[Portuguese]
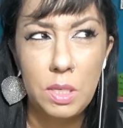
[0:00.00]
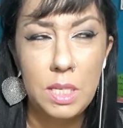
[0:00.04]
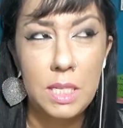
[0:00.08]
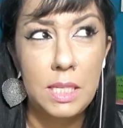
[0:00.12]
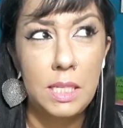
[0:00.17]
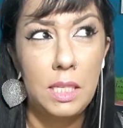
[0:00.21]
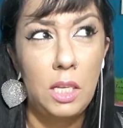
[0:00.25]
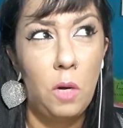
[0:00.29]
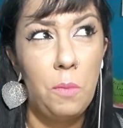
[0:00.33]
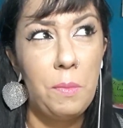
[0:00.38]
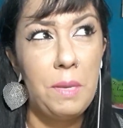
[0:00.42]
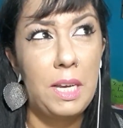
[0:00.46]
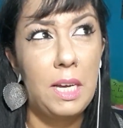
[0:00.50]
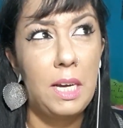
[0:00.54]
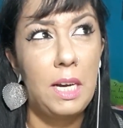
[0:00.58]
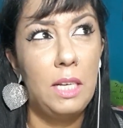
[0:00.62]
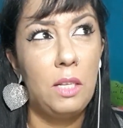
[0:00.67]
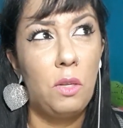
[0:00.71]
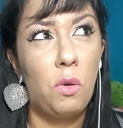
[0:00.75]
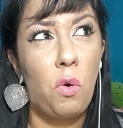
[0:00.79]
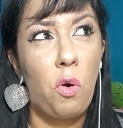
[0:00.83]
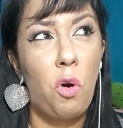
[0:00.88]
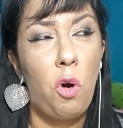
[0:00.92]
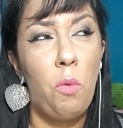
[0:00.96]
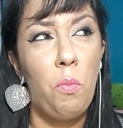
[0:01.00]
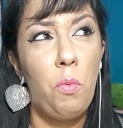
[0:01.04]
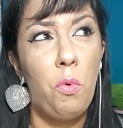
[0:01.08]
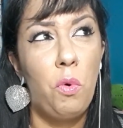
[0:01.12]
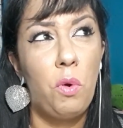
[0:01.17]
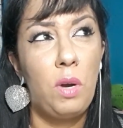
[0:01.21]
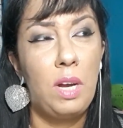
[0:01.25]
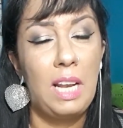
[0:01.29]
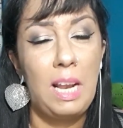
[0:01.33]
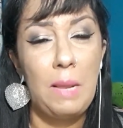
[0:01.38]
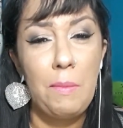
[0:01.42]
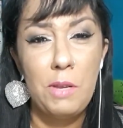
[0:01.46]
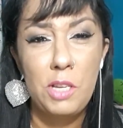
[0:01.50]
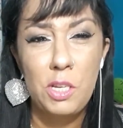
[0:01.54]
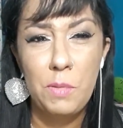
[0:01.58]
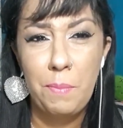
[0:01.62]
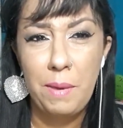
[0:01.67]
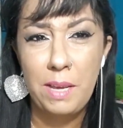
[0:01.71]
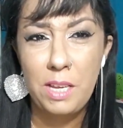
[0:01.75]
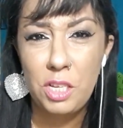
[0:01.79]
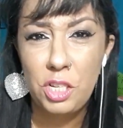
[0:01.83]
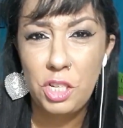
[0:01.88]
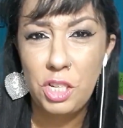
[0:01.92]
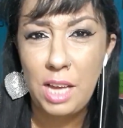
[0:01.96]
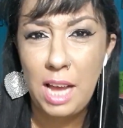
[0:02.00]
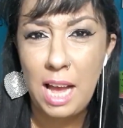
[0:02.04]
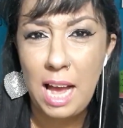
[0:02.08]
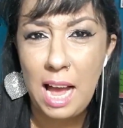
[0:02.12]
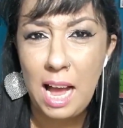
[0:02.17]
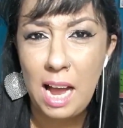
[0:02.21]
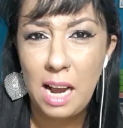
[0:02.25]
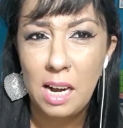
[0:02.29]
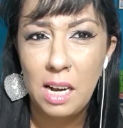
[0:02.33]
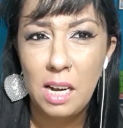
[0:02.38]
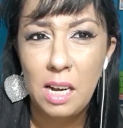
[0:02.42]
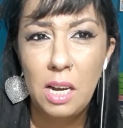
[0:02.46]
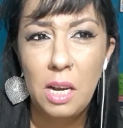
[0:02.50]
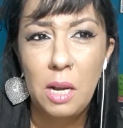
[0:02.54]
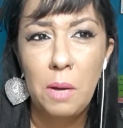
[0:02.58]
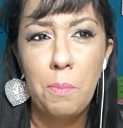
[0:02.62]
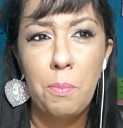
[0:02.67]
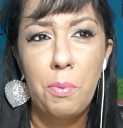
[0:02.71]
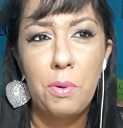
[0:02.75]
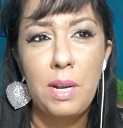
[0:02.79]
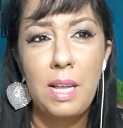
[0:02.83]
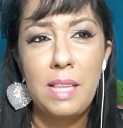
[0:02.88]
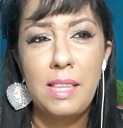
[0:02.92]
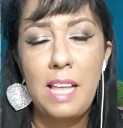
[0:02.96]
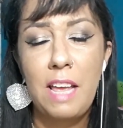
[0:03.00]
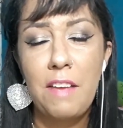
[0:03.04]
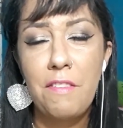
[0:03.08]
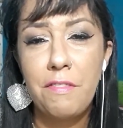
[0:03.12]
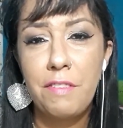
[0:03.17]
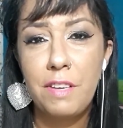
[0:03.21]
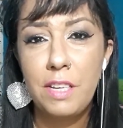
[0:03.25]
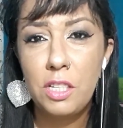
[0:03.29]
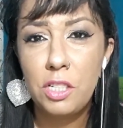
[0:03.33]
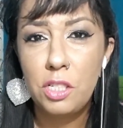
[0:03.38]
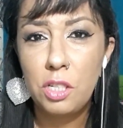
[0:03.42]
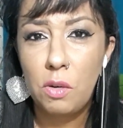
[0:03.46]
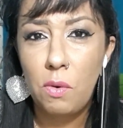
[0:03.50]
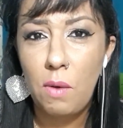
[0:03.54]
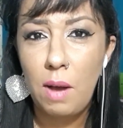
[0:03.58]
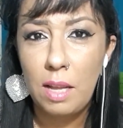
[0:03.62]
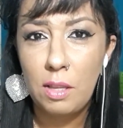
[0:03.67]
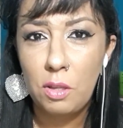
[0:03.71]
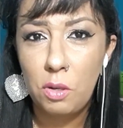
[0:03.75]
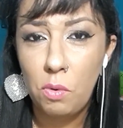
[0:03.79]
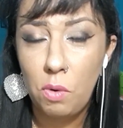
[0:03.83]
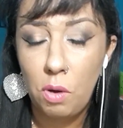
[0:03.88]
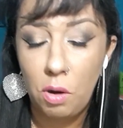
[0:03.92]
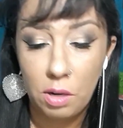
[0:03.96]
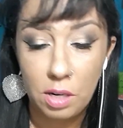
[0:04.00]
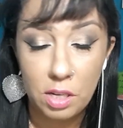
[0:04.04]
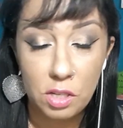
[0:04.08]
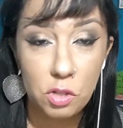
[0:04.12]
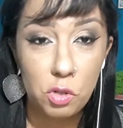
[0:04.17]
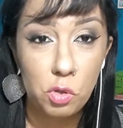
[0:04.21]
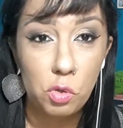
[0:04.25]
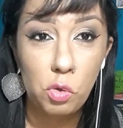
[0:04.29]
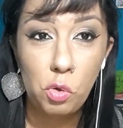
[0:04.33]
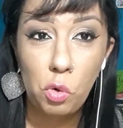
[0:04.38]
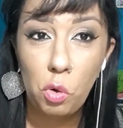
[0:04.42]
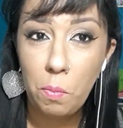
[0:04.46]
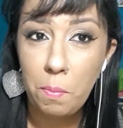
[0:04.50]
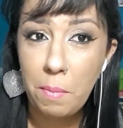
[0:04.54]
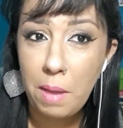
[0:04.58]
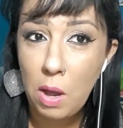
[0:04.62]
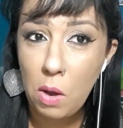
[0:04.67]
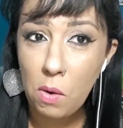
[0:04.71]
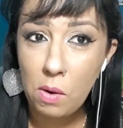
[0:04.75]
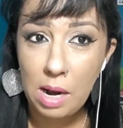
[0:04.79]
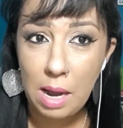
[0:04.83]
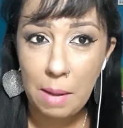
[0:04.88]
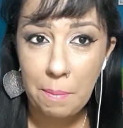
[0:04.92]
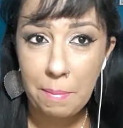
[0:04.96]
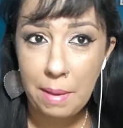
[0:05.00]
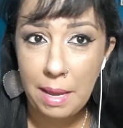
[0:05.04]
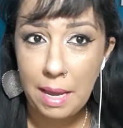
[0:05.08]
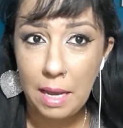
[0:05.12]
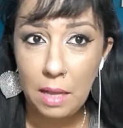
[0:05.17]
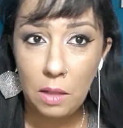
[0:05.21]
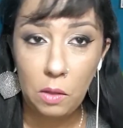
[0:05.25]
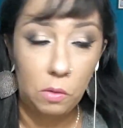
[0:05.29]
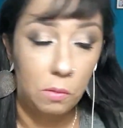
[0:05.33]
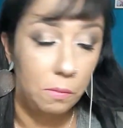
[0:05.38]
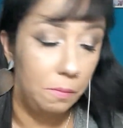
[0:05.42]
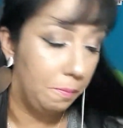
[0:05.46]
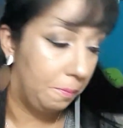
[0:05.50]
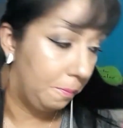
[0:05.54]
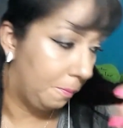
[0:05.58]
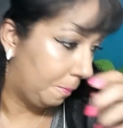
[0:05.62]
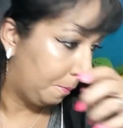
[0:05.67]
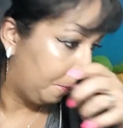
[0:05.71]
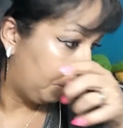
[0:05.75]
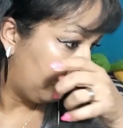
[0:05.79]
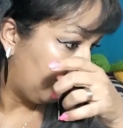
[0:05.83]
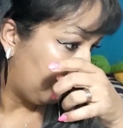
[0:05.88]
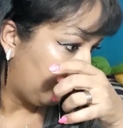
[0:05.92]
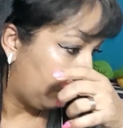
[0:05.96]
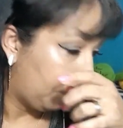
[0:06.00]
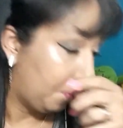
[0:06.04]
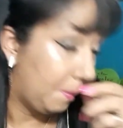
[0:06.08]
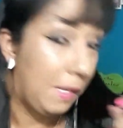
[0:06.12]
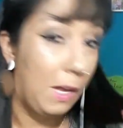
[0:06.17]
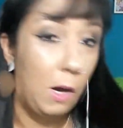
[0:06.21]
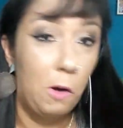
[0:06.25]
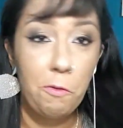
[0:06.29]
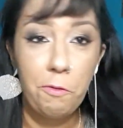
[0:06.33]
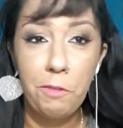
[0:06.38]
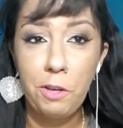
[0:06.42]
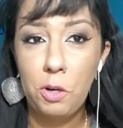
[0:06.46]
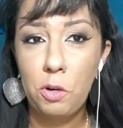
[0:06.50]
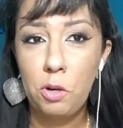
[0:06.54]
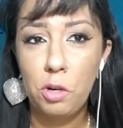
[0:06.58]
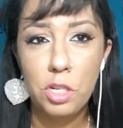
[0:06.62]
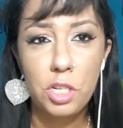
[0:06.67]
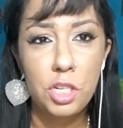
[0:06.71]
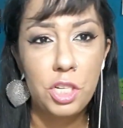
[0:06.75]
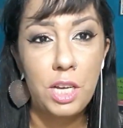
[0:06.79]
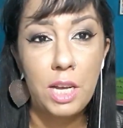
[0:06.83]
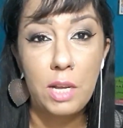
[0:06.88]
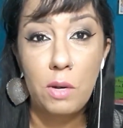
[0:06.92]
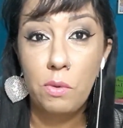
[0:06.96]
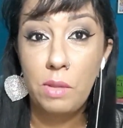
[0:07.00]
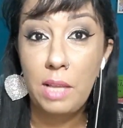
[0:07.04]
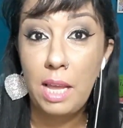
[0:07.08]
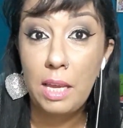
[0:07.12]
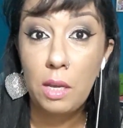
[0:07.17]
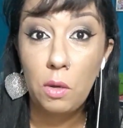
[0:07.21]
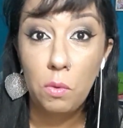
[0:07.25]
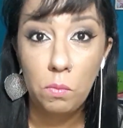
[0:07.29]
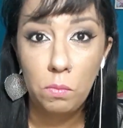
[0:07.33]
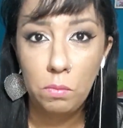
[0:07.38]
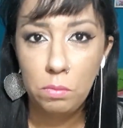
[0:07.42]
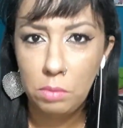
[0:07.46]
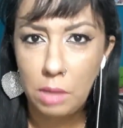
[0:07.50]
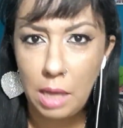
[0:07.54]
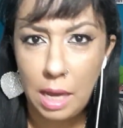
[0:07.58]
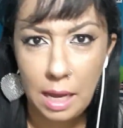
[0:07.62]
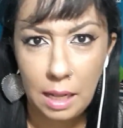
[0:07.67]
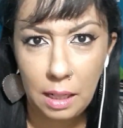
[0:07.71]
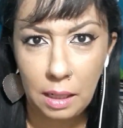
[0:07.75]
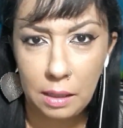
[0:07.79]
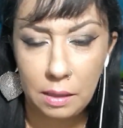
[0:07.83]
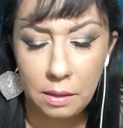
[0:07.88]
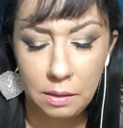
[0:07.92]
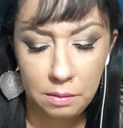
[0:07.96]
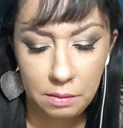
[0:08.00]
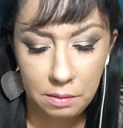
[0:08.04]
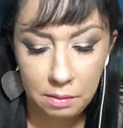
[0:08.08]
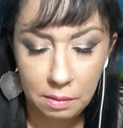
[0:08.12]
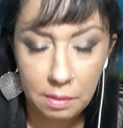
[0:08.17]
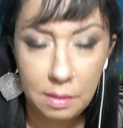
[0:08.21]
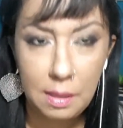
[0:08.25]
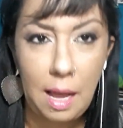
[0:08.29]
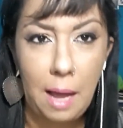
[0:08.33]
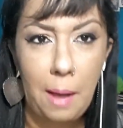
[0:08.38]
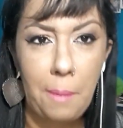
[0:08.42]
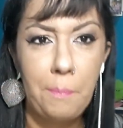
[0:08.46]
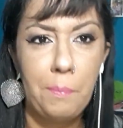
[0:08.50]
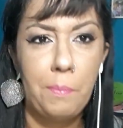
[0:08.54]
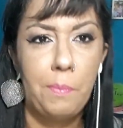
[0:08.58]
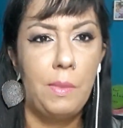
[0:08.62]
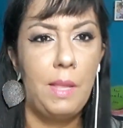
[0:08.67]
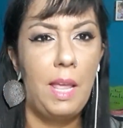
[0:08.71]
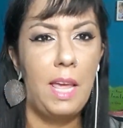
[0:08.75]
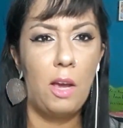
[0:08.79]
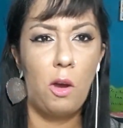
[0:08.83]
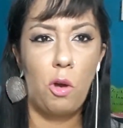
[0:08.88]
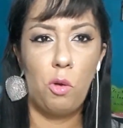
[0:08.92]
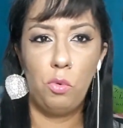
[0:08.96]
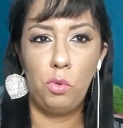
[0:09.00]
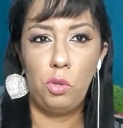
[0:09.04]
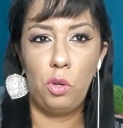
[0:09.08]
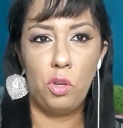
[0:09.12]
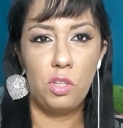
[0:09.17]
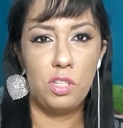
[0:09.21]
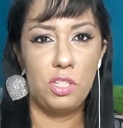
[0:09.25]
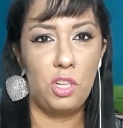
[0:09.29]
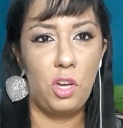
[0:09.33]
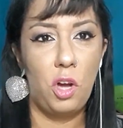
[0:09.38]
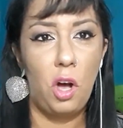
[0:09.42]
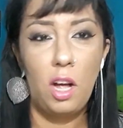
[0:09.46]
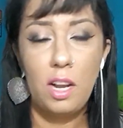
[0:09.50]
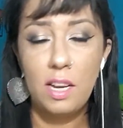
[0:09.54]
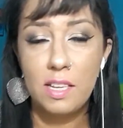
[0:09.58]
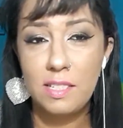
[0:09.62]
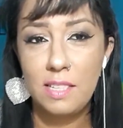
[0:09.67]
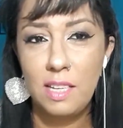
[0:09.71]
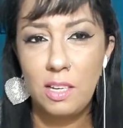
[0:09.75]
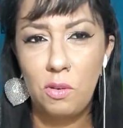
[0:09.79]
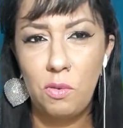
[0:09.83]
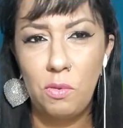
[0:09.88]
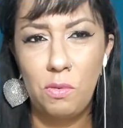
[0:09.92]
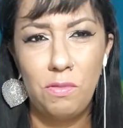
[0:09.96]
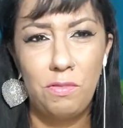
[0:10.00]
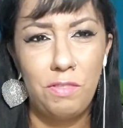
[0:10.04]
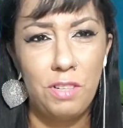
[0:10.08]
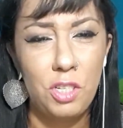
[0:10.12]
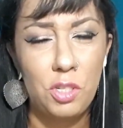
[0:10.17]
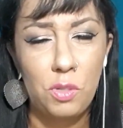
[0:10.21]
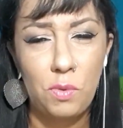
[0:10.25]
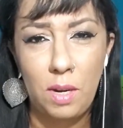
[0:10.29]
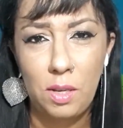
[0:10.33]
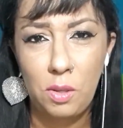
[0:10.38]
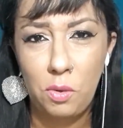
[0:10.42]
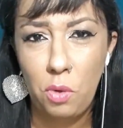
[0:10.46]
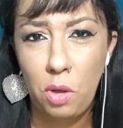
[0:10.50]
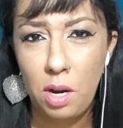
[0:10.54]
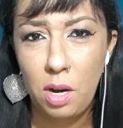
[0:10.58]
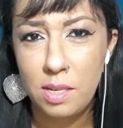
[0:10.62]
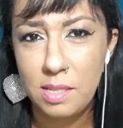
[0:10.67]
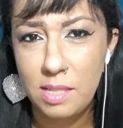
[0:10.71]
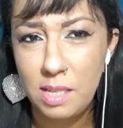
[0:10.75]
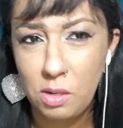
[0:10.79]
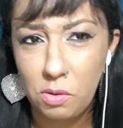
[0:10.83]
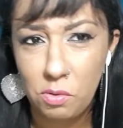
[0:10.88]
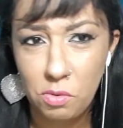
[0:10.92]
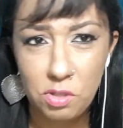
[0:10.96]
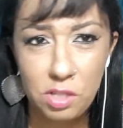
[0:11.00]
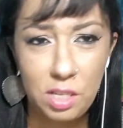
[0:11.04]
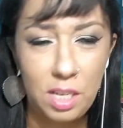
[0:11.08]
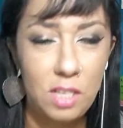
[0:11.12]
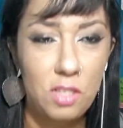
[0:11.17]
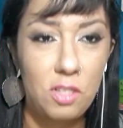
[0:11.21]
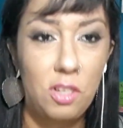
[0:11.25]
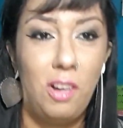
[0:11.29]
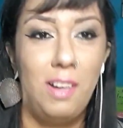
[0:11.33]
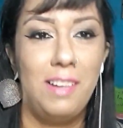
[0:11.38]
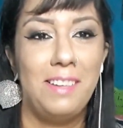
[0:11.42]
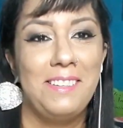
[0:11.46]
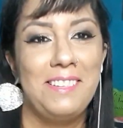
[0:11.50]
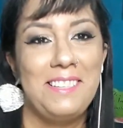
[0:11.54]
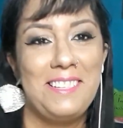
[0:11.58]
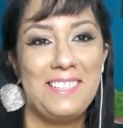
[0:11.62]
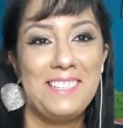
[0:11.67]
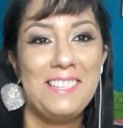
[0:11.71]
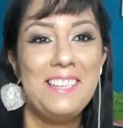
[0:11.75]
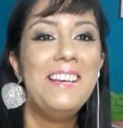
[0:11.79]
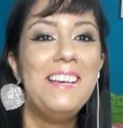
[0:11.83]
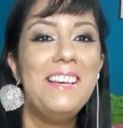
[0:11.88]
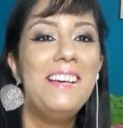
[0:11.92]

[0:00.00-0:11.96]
E se não me engano, como creme de pentear, por até 24 horas. No meu cabelo, não ficou cheiro nenhum dela tá? Nem com 12 horas, nem com 24 horas, nem com 6 horas.